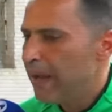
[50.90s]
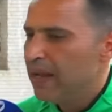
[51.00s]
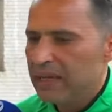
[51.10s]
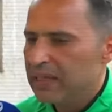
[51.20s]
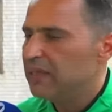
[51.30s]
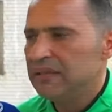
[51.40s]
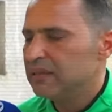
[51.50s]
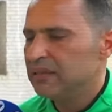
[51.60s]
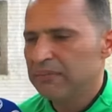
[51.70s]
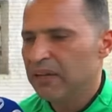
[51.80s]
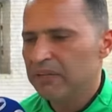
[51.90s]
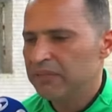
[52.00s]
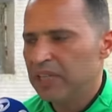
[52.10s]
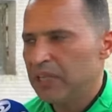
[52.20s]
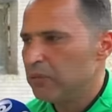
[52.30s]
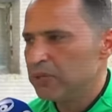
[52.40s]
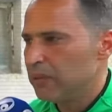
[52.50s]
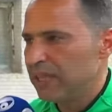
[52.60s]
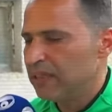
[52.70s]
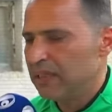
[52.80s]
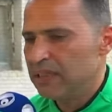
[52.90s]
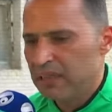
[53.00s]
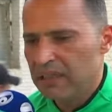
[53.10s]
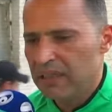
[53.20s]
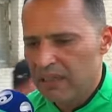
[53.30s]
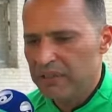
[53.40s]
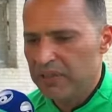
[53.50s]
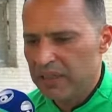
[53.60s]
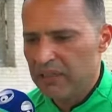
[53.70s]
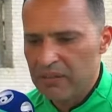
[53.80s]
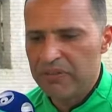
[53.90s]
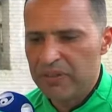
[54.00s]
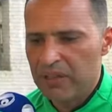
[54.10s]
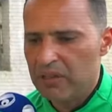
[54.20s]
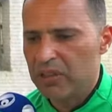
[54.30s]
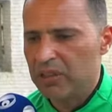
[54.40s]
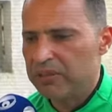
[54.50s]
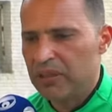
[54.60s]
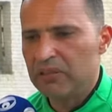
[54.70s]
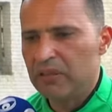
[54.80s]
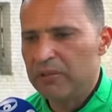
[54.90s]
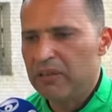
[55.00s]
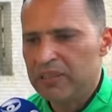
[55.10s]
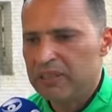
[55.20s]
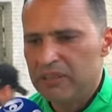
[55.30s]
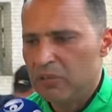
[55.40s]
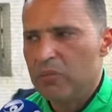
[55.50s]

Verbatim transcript: اكيد ما فيش حاجه مستبعده لان احنا في العراق فيها اكتر من ثلاث اربع نوادي